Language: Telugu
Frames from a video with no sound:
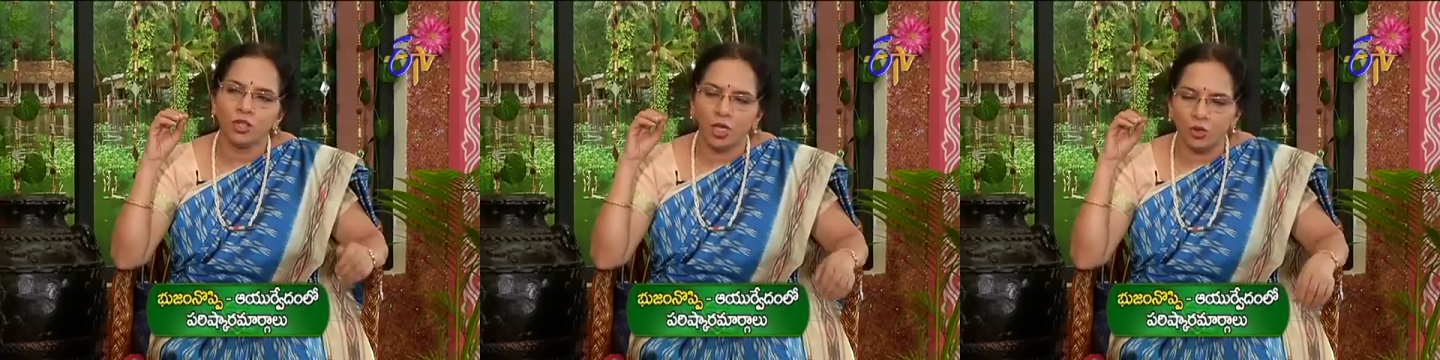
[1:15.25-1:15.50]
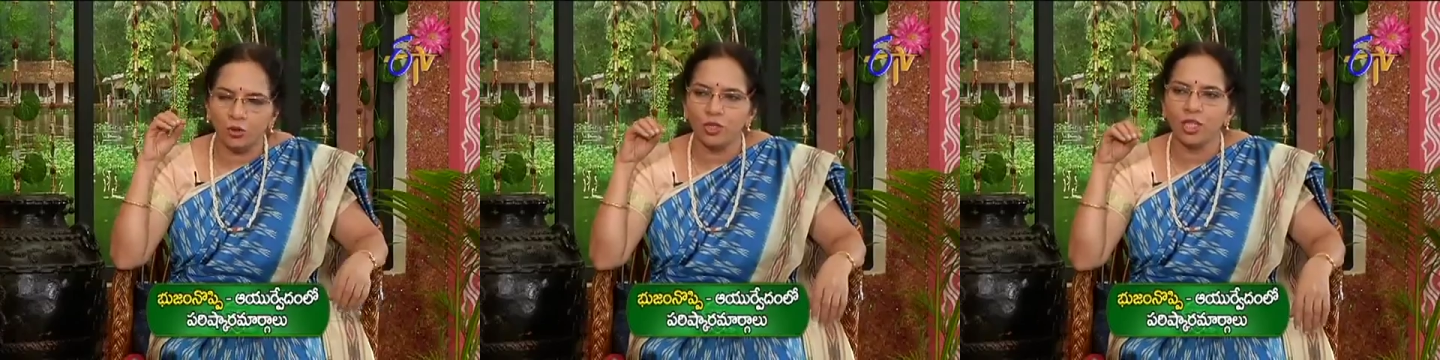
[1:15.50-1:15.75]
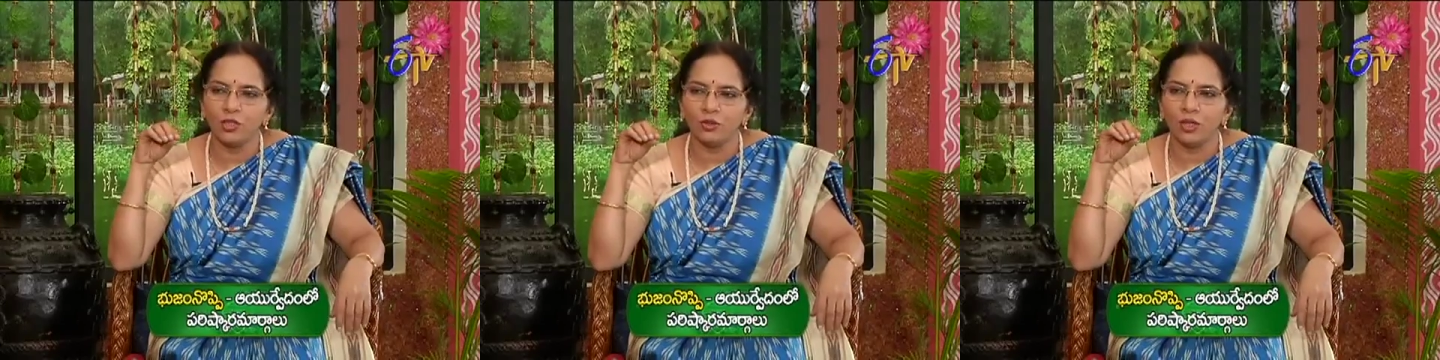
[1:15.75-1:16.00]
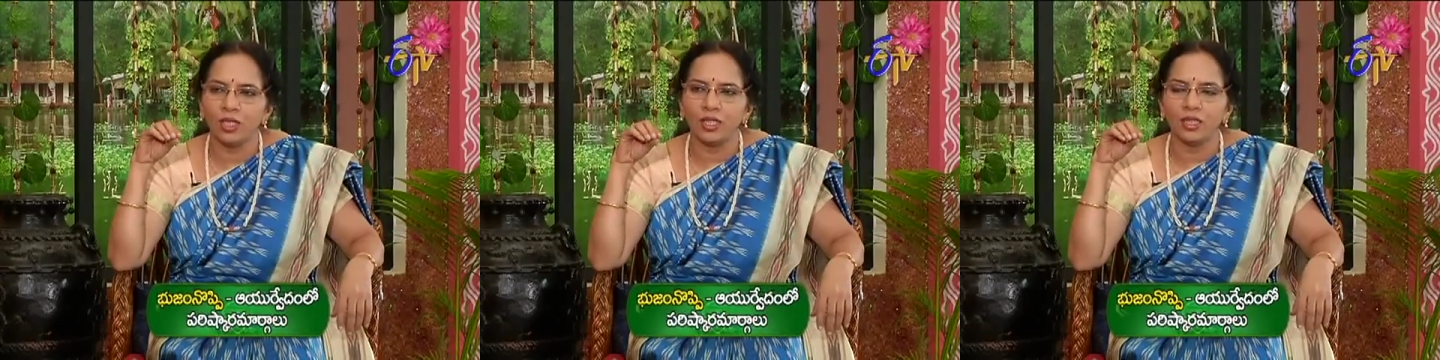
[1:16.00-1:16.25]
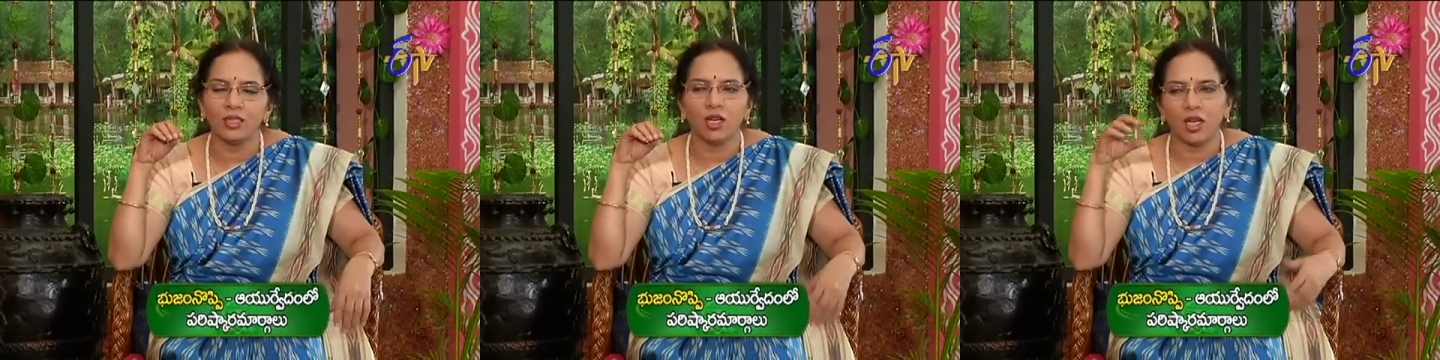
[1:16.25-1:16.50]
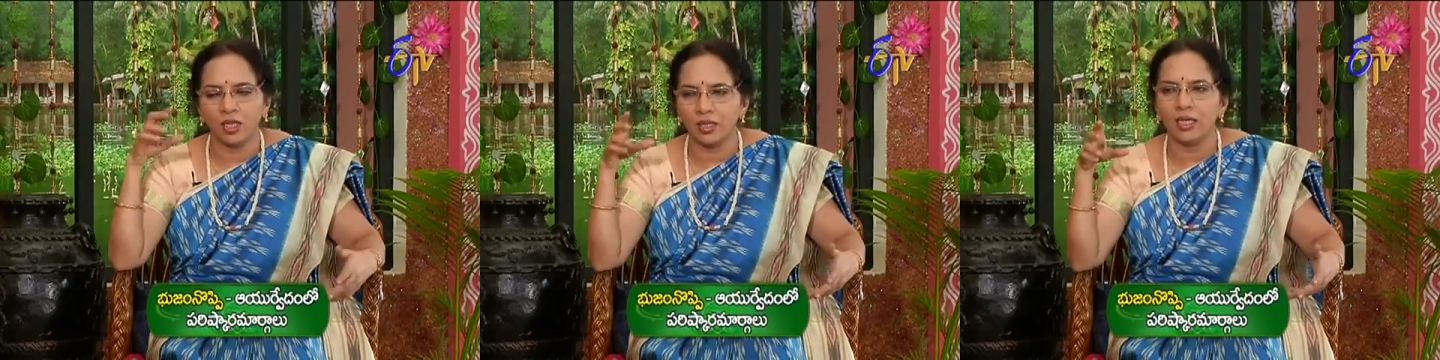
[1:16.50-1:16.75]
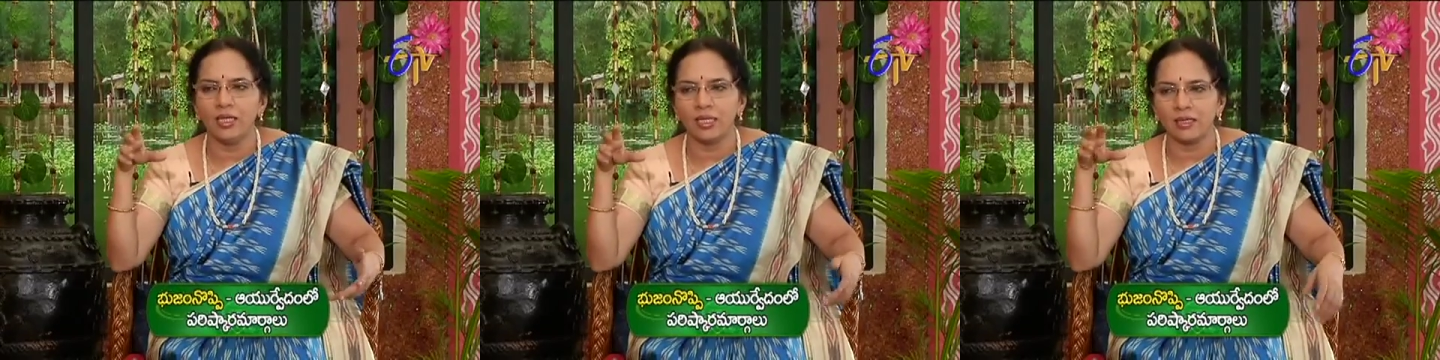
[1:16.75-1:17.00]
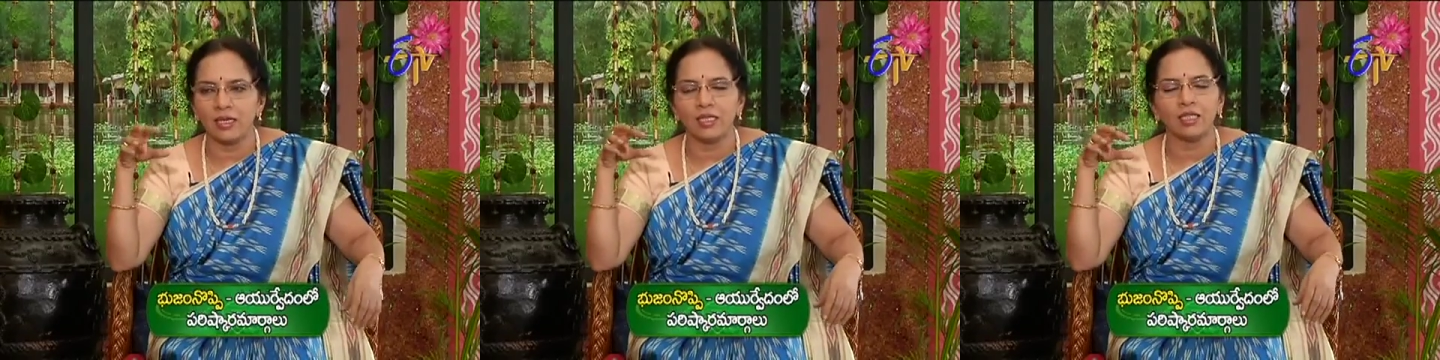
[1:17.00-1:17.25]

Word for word: అరుగుదల ఉన్నట్టయితే ఆర్థరైటిస్ లాంటి